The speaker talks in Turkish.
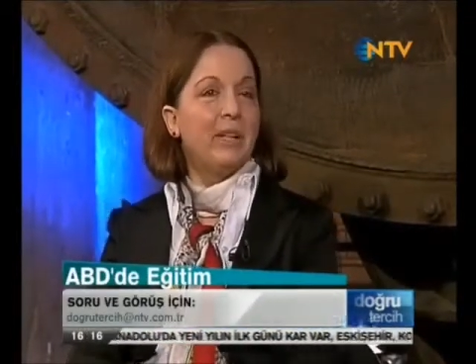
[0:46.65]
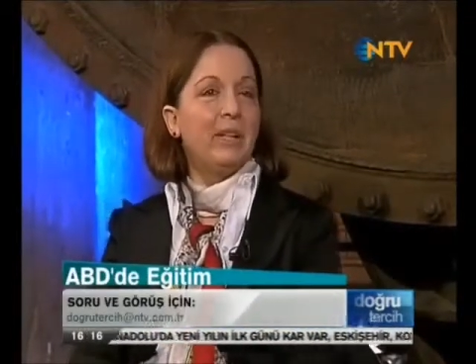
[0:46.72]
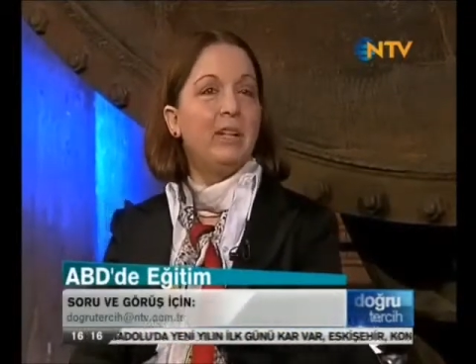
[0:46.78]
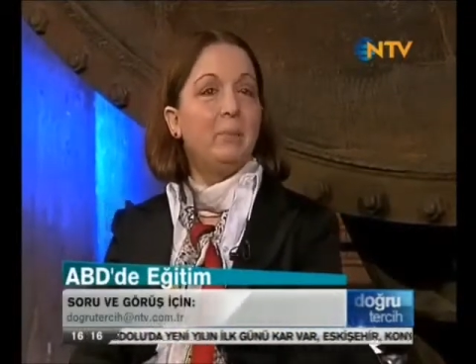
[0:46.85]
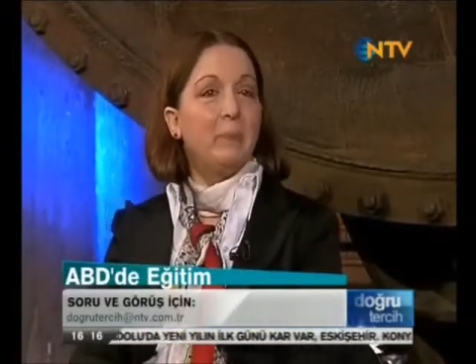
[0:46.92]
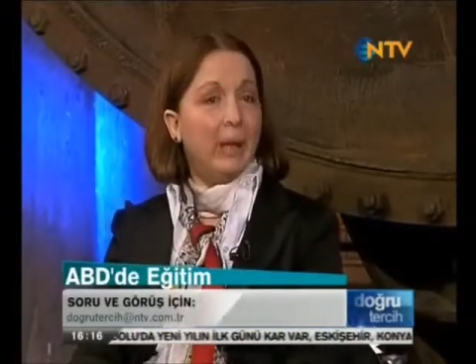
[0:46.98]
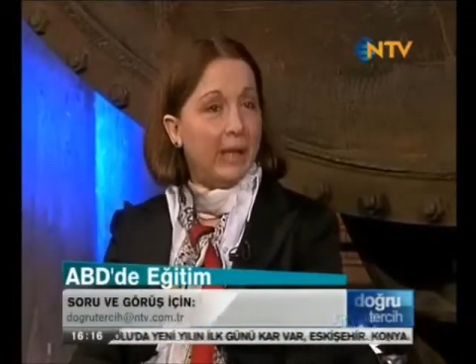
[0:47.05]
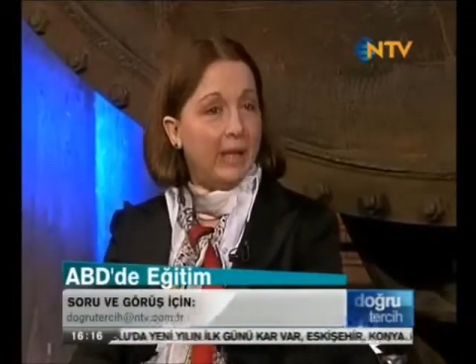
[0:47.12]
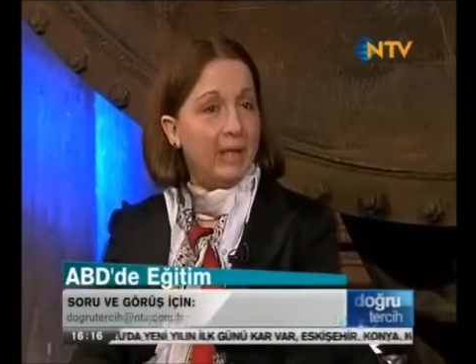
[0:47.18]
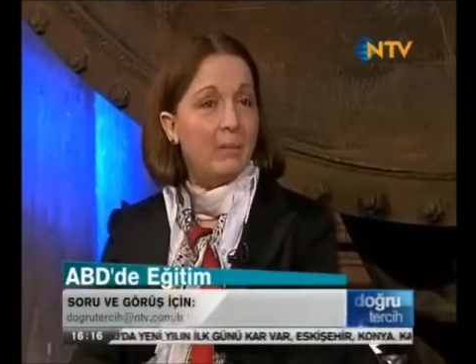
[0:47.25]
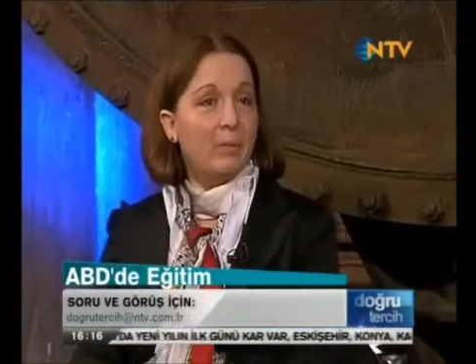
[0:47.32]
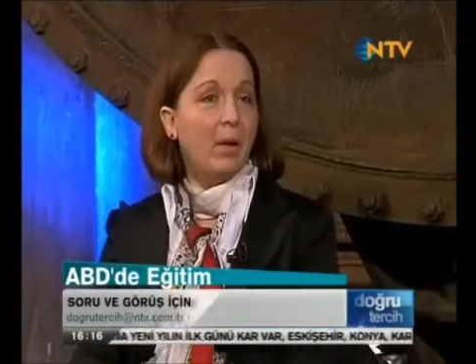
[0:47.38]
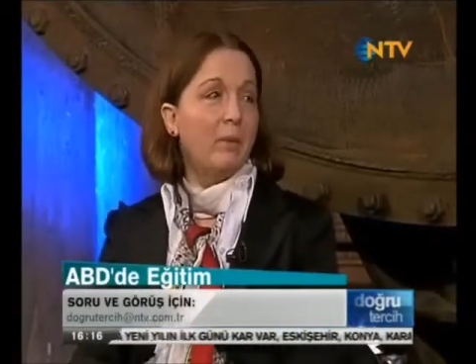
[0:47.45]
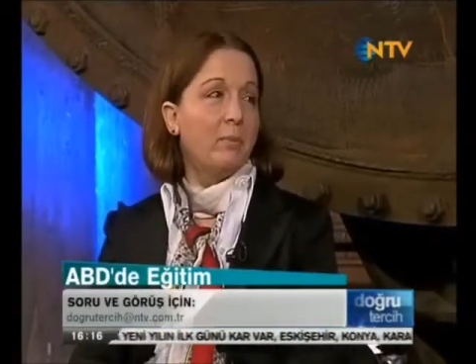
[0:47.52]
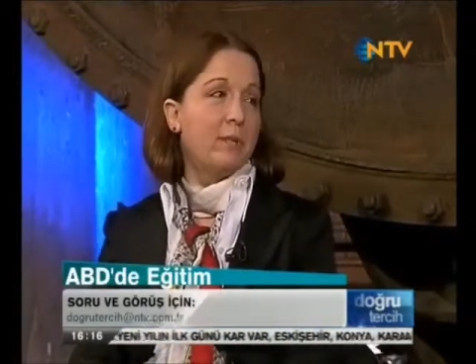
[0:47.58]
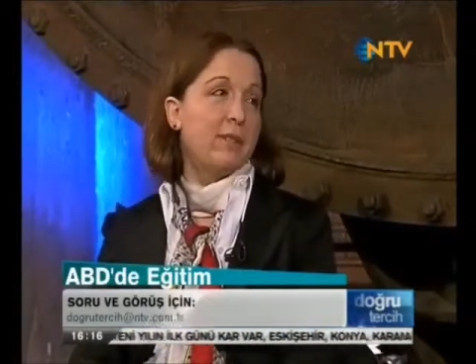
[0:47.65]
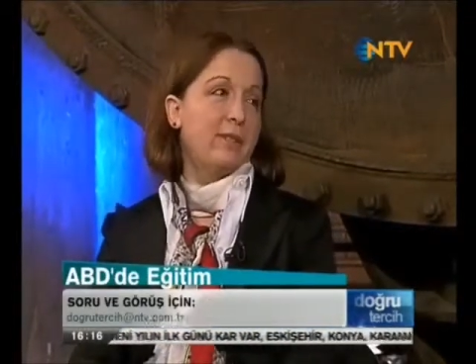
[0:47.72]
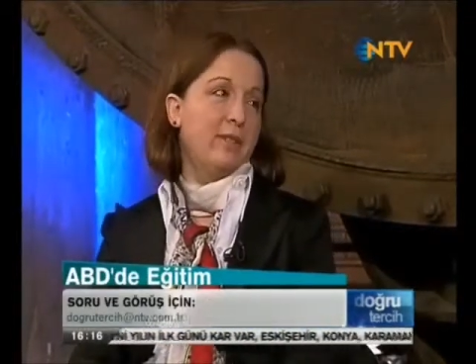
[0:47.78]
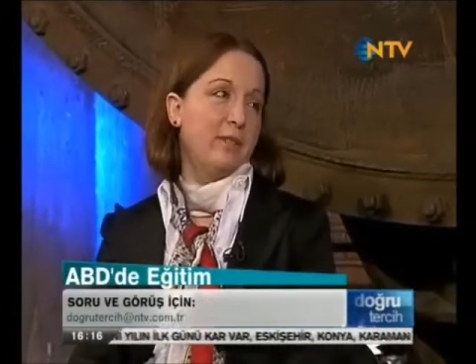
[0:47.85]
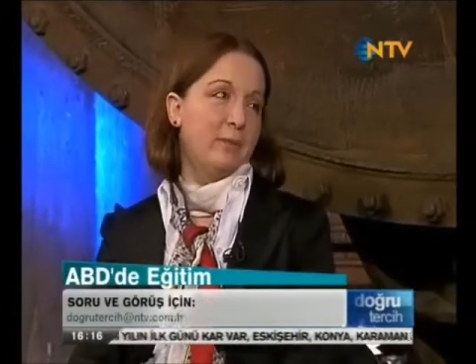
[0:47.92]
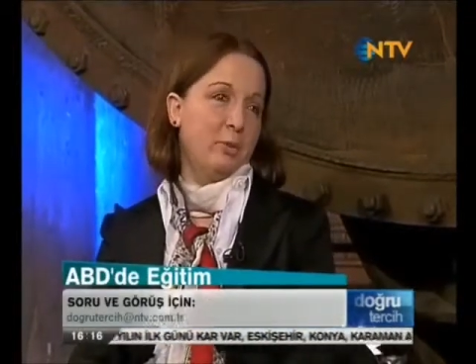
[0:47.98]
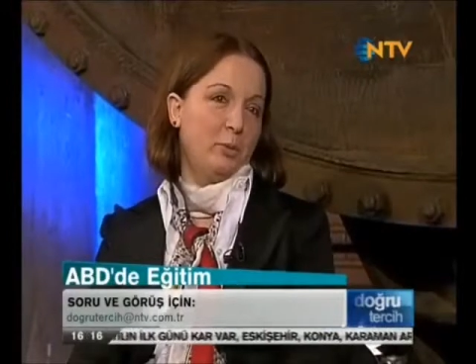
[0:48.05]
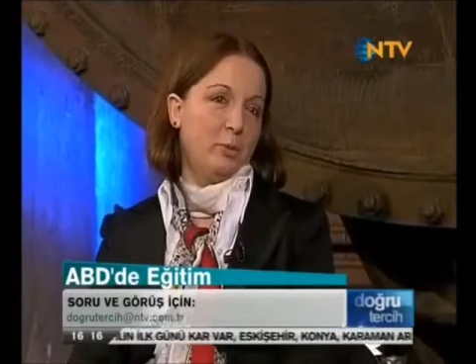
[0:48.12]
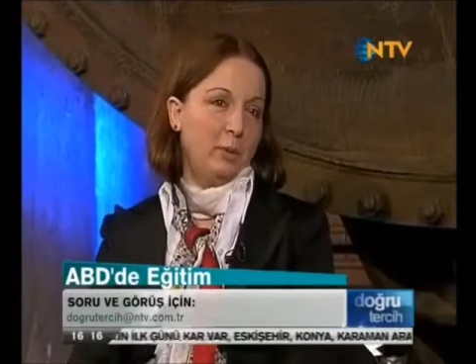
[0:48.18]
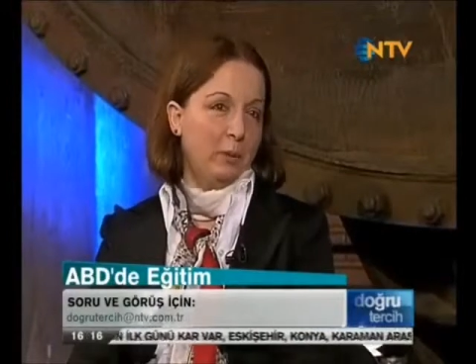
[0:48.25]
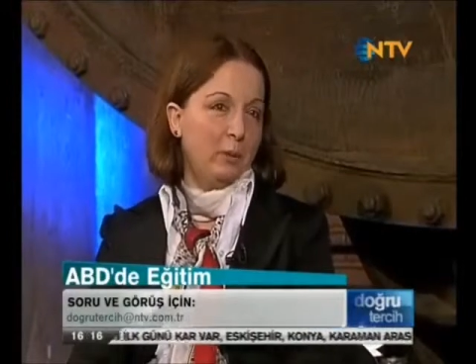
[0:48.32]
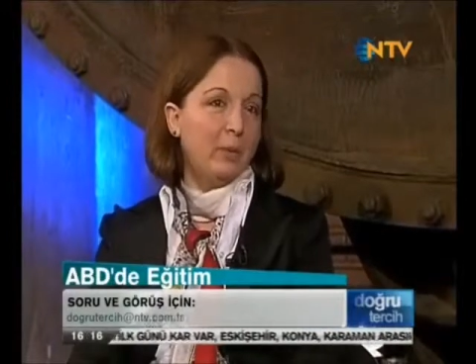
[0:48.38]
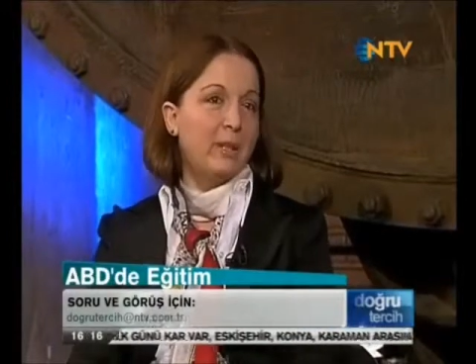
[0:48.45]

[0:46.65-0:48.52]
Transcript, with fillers: İyi bir eğitim almasını istiyordum. İyi bir